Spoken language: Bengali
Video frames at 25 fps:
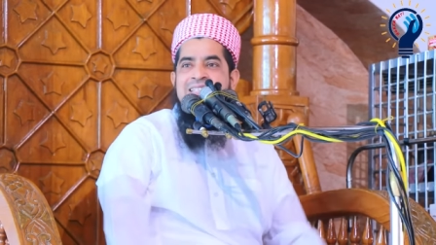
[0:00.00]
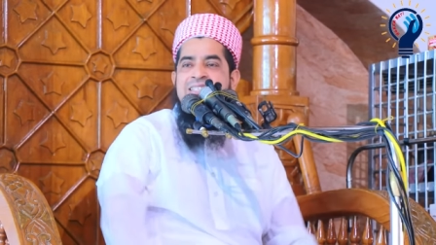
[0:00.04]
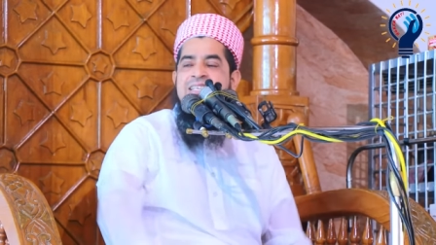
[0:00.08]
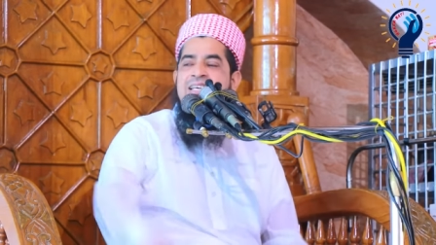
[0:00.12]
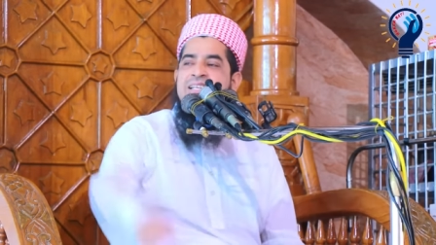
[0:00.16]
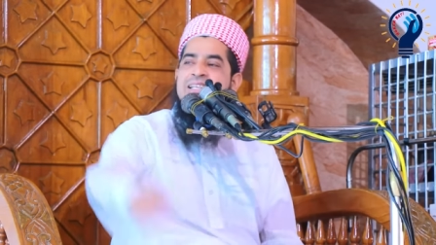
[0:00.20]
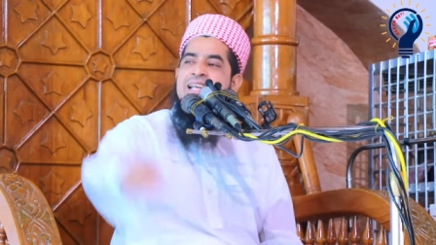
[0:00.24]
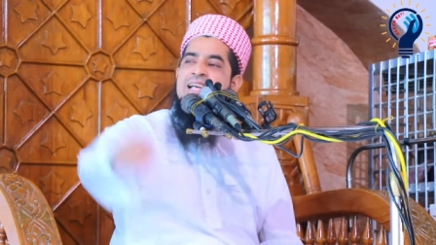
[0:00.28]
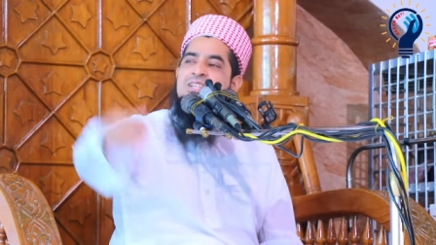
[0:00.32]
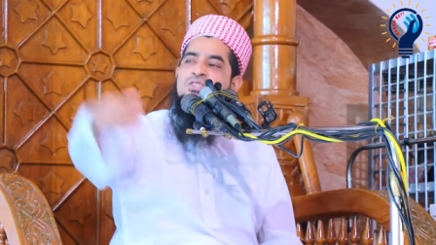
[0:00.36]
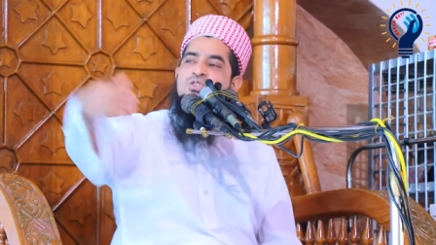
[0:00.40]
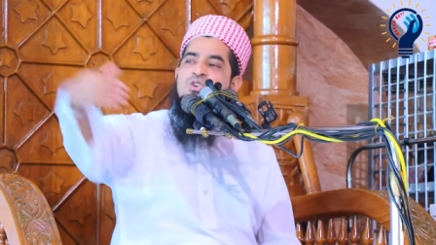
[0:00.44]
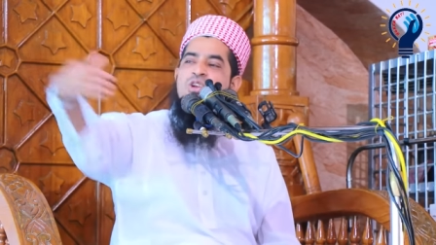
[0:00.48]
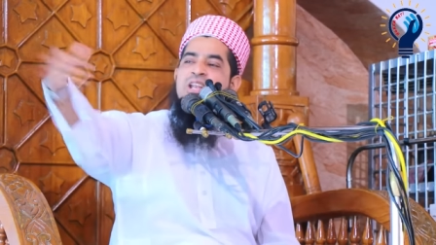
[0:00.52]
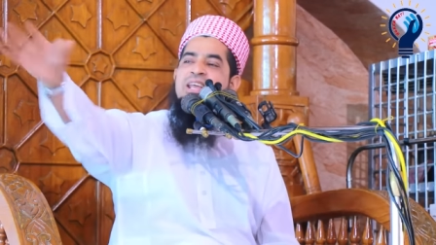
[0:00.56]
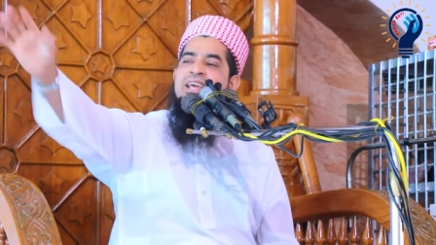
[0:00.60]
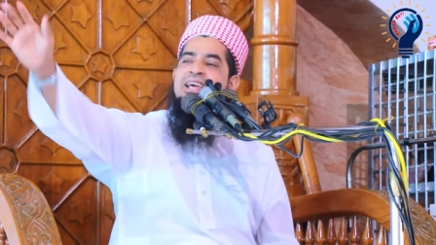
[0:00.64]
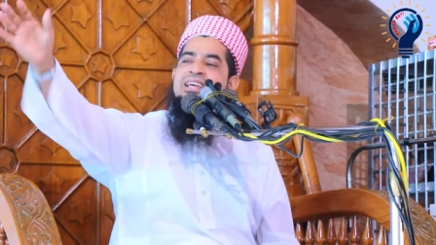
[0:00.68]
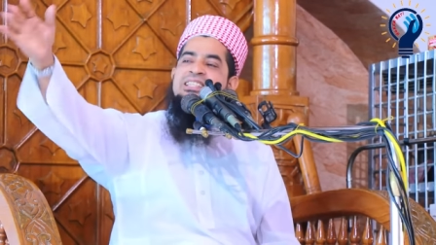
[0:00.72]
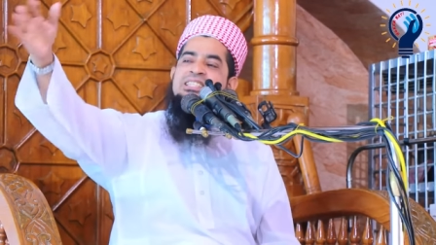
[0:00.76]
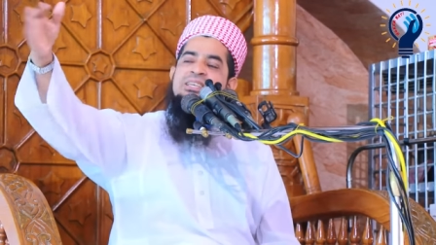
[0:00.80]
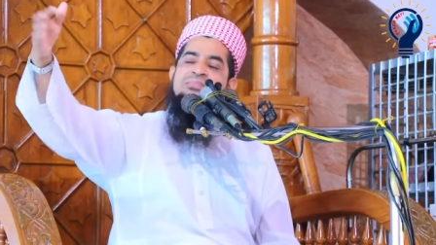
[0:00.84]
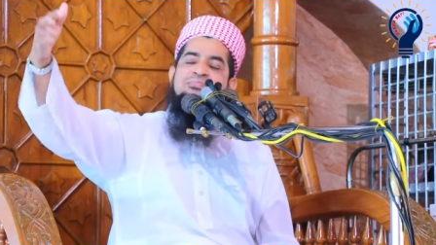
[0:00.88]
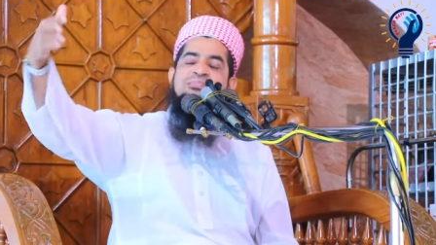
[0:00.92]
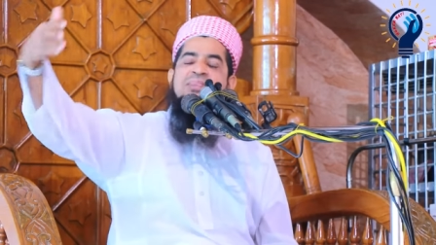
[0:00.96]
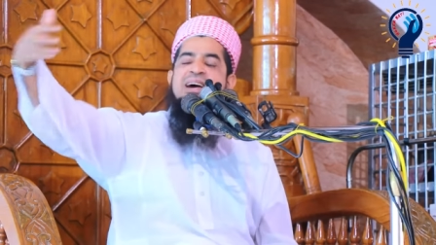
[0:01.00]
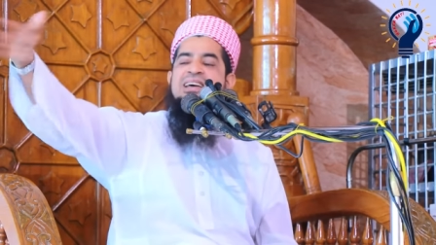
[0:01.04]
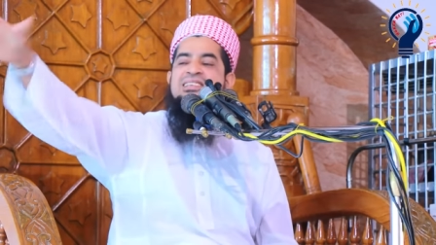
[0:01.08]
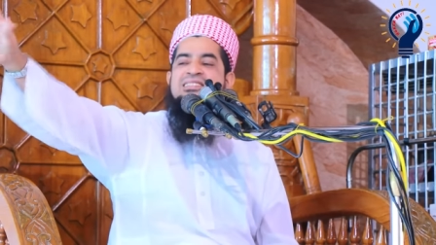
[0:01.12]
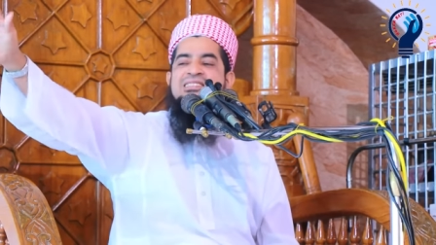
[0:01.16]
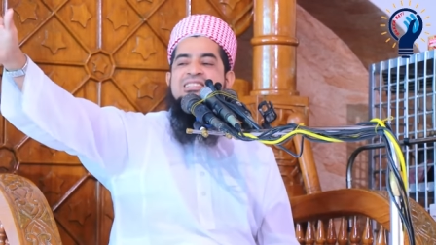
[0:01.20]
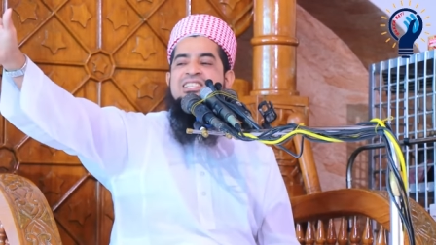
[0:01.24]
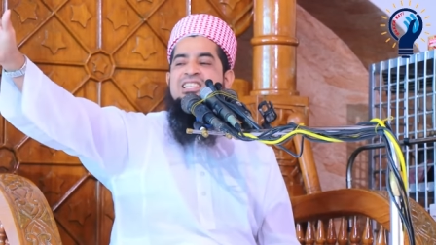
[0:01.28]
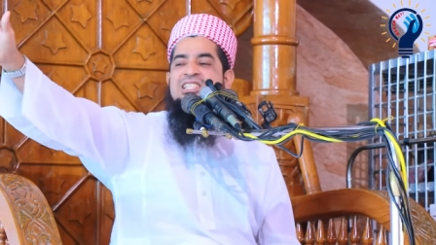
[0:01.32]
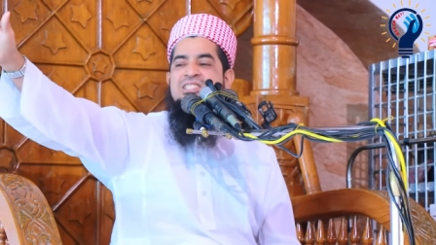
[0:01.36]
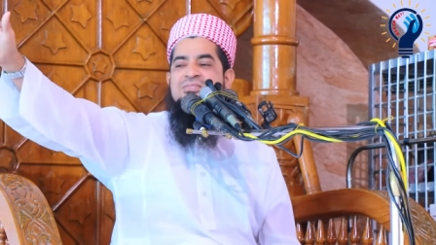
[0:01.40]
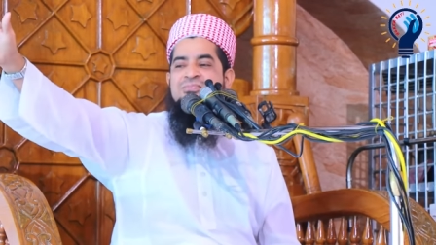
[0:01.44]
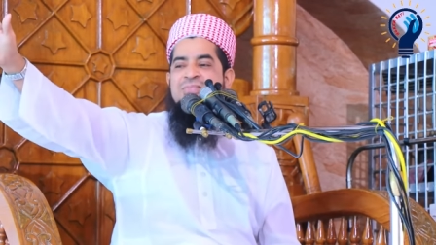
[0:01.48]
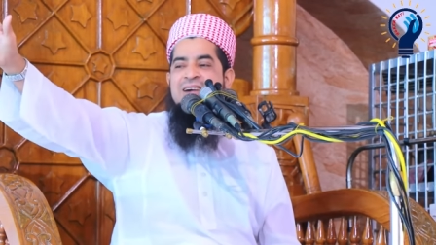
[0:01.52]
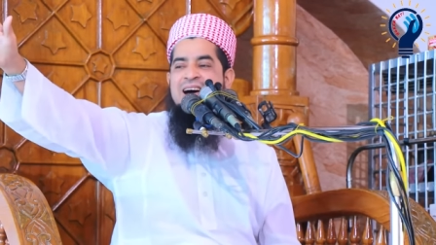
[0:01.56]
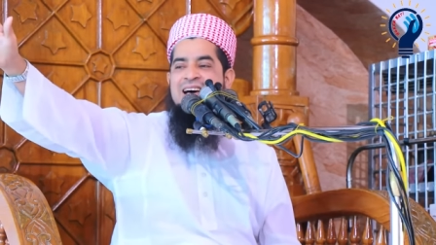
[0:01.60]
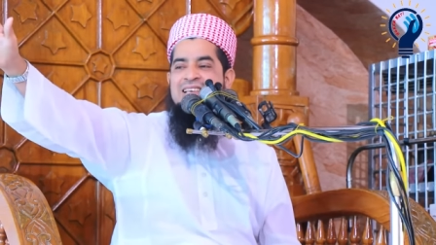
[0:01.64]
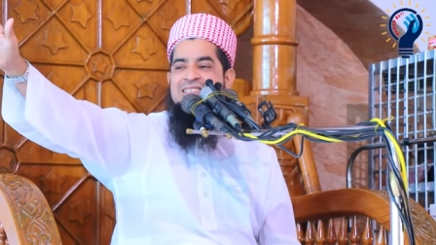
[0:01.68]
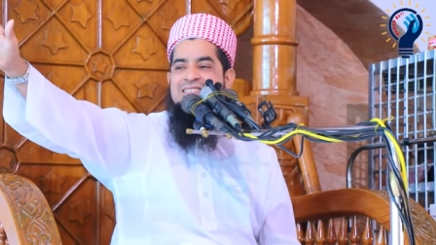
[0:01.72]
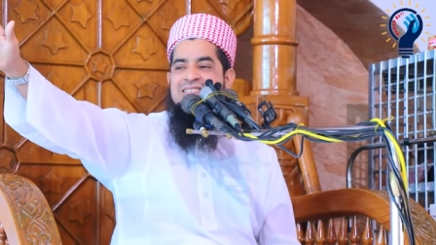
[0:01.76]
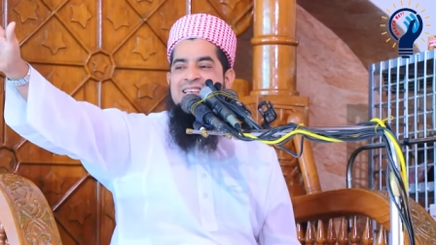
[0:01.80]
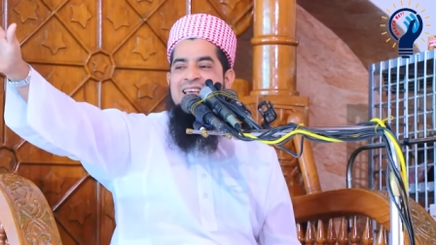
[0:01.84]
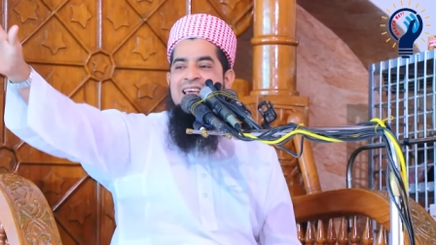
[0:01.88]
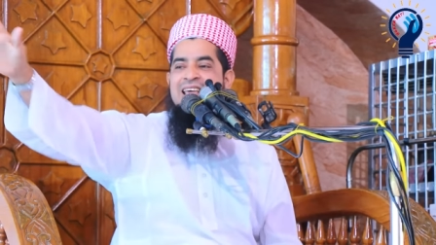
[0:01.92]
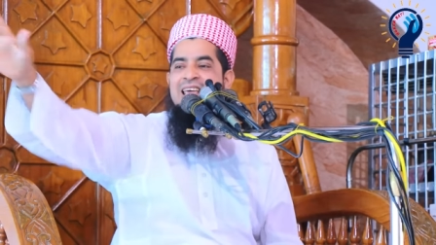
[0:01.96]
যেটা চলে গেছে পাঁচটিস
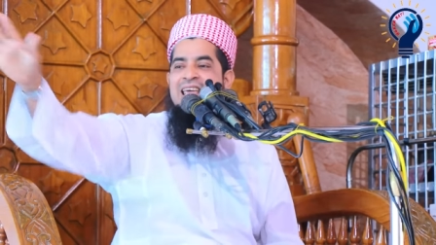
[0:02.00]
পাঁচ